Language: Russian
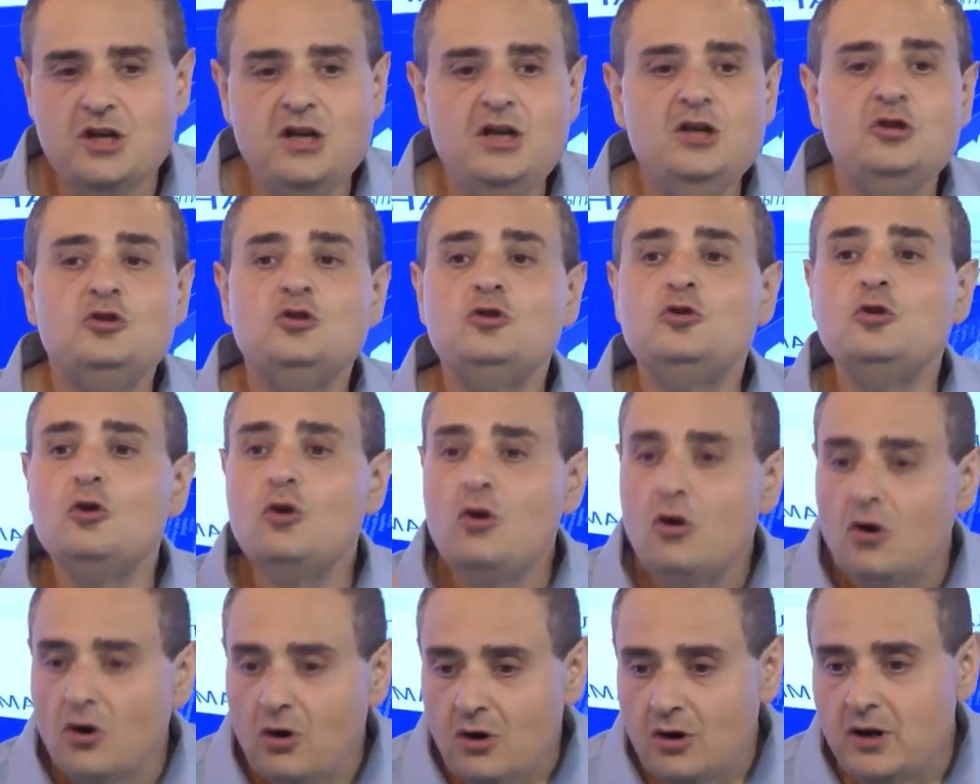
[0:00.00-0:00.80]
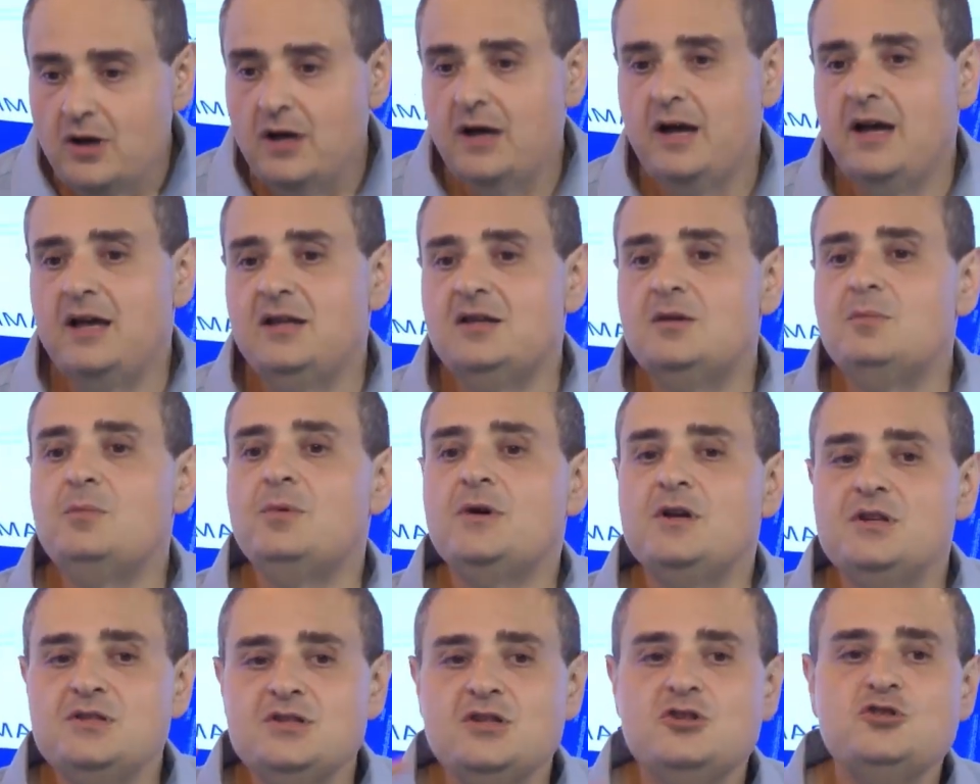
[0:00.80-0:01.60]
И то это
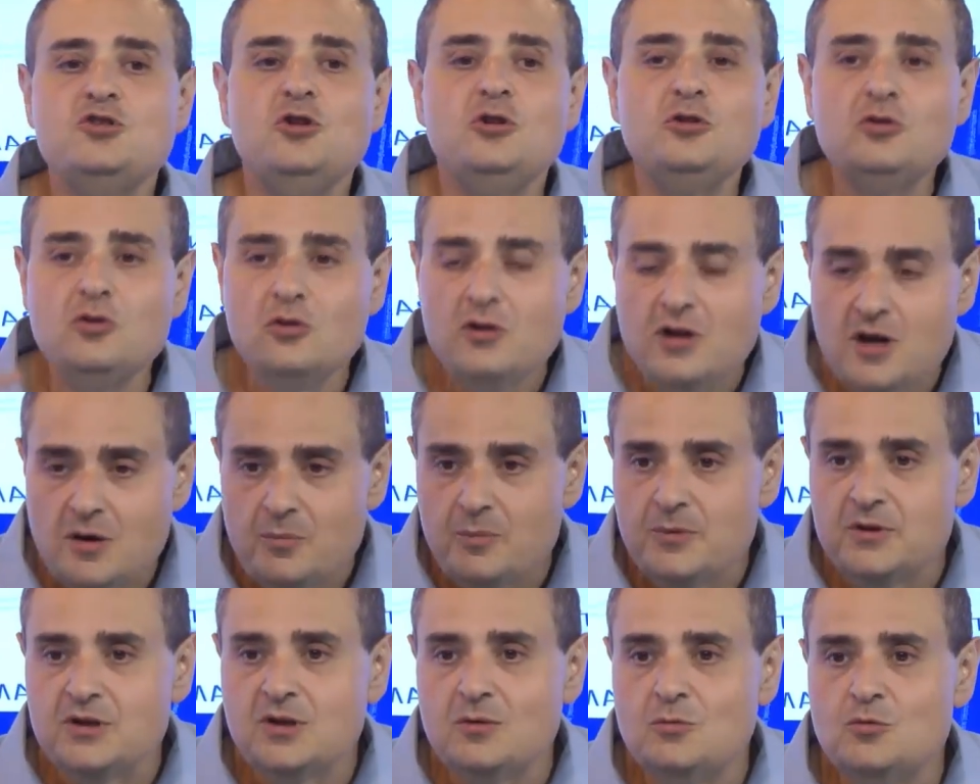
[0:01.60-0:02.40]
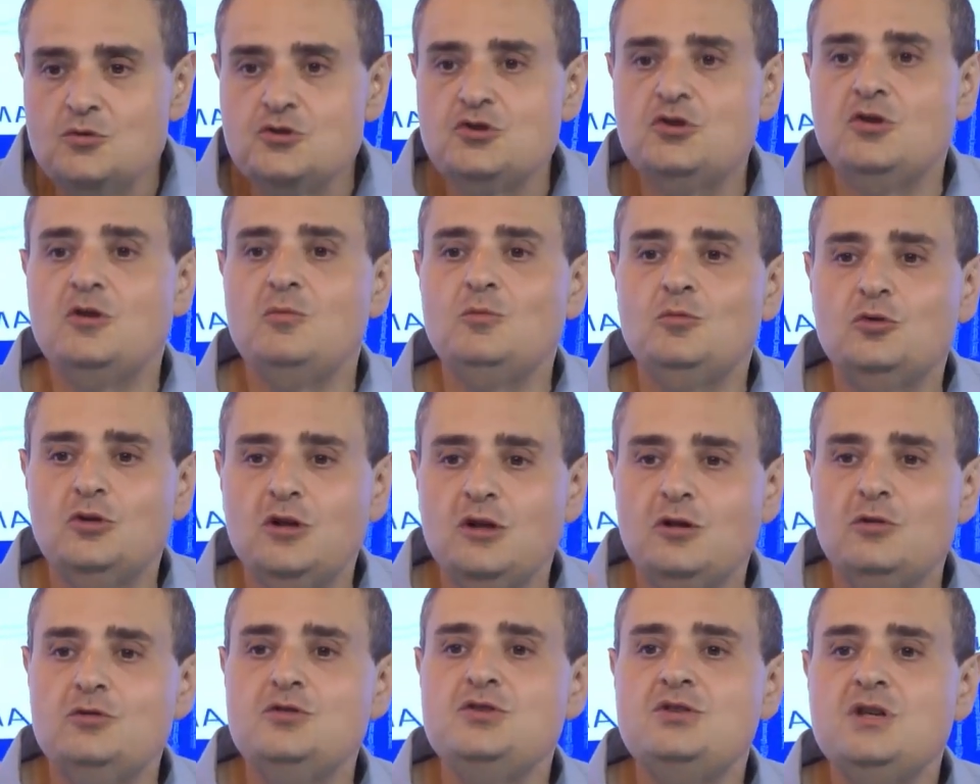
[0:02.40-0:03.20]
произошло только потому, что им
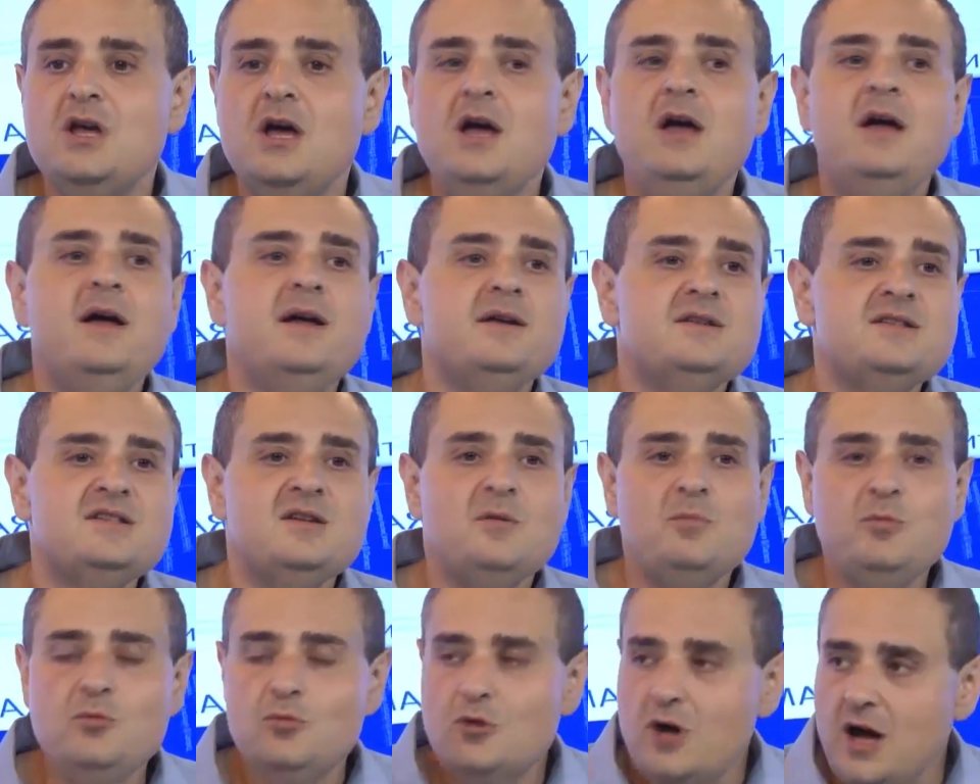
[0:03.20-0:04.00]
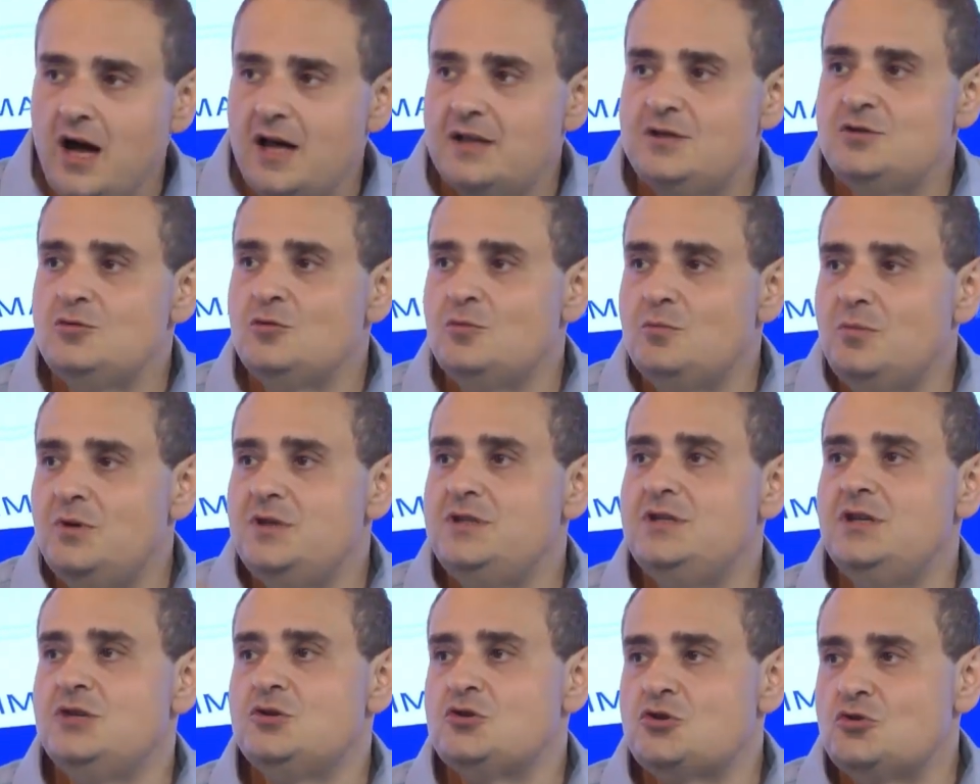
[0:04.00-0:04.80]
удалось запугать и
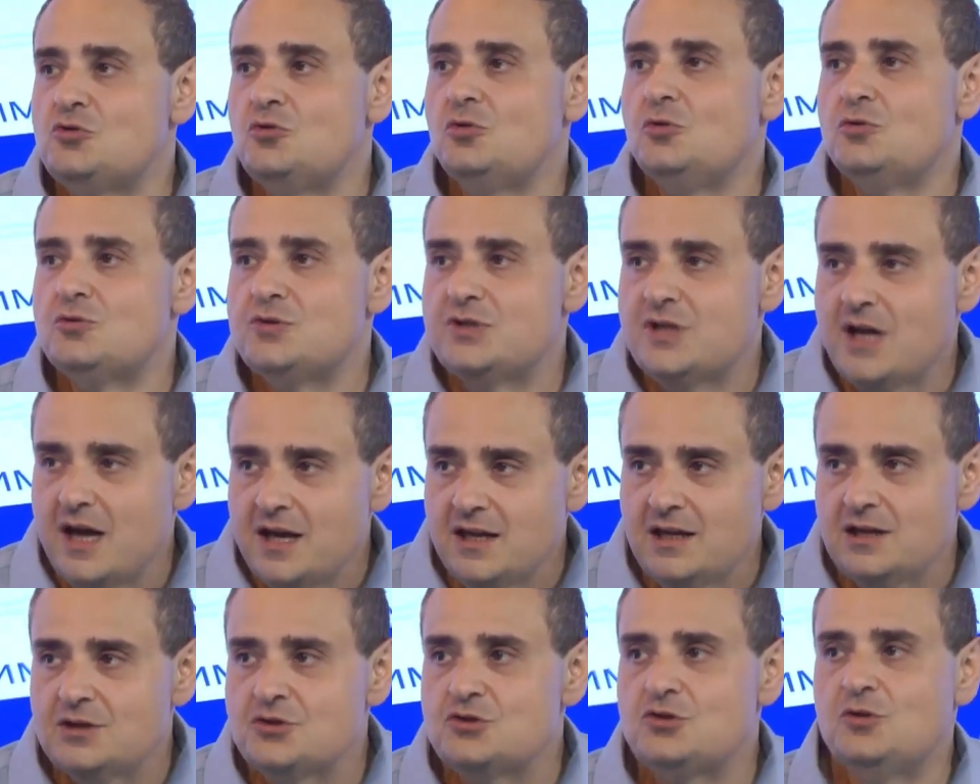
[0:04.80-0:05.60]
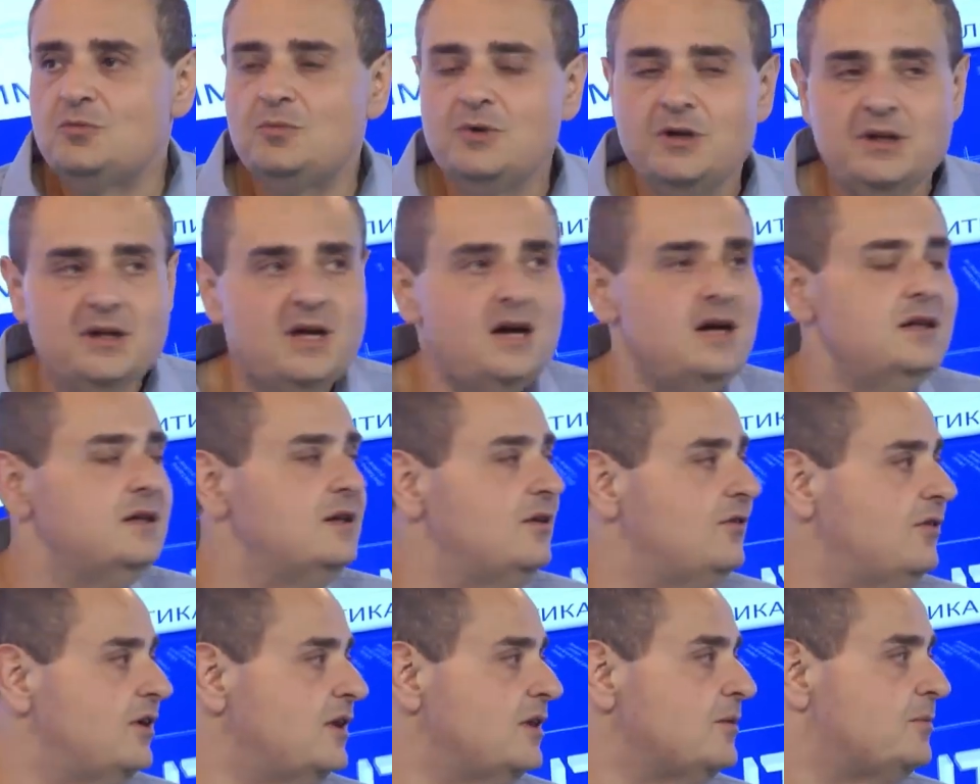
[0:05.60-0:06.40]
убедить Шулу Закин, чтобы она
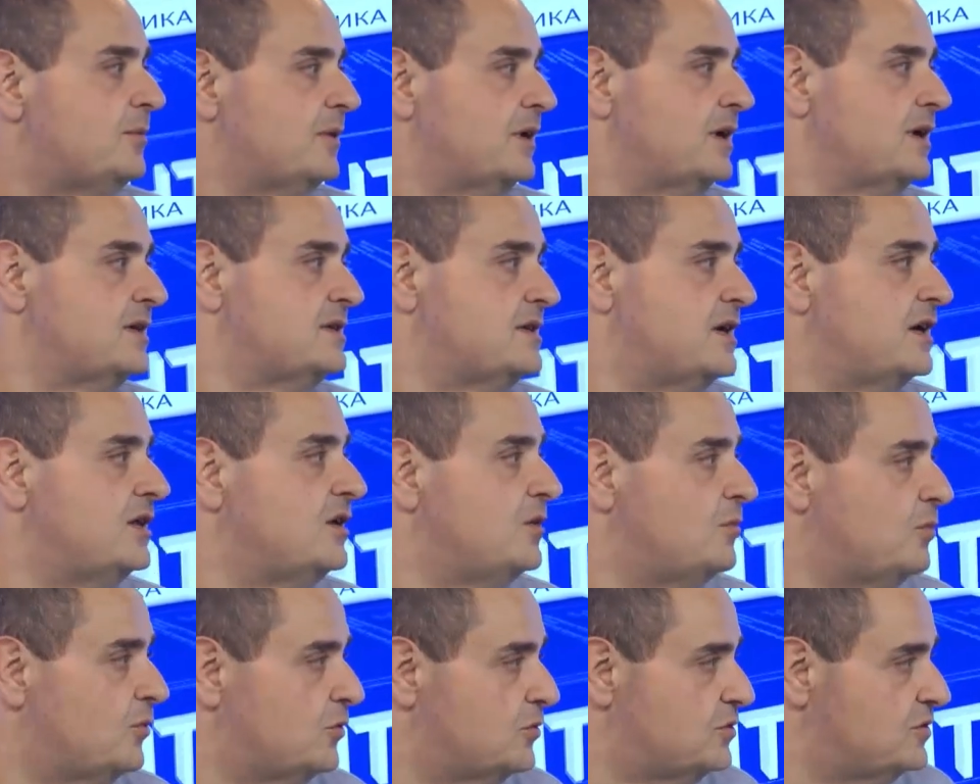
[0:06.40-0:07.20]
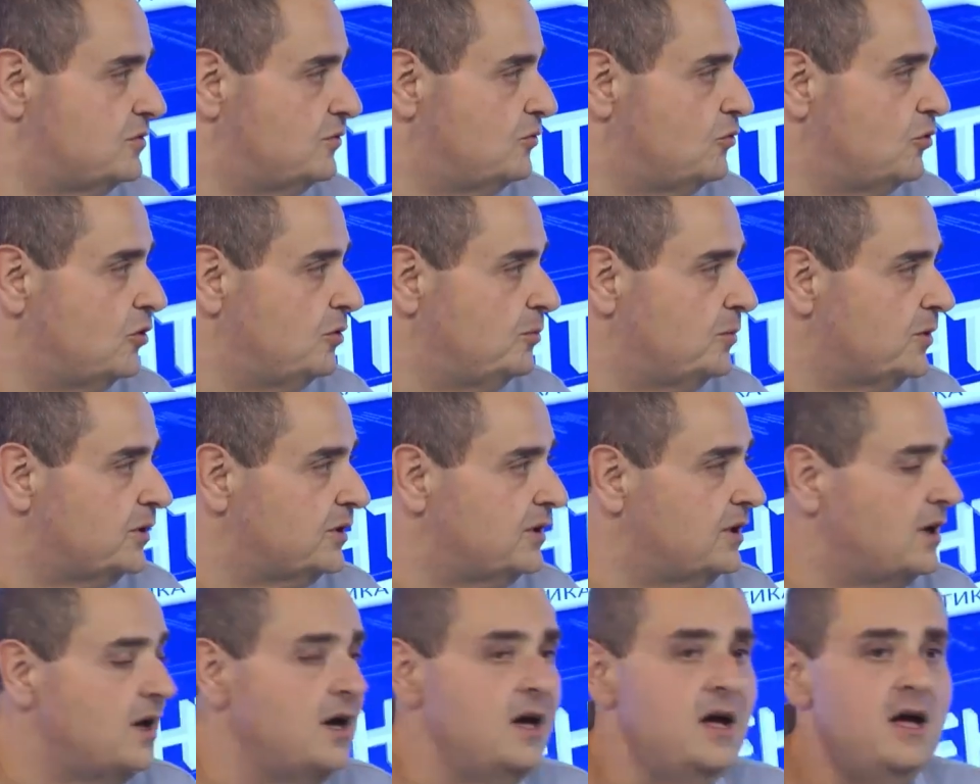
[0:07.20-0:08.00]
давала показания против
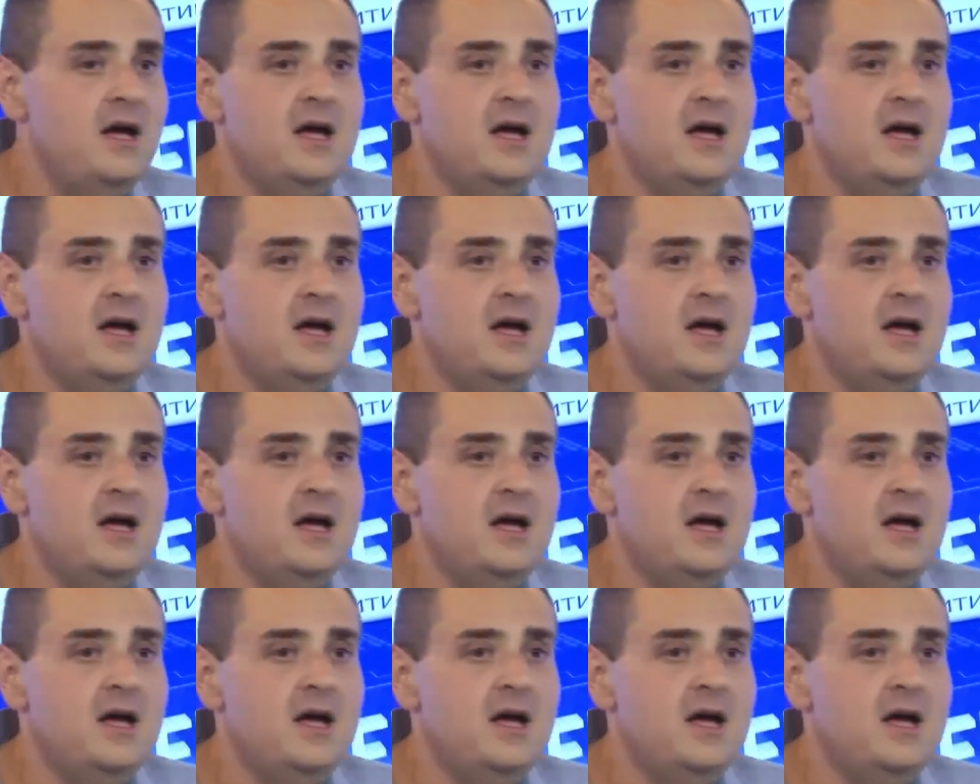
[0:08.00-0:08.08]
Ольмерта.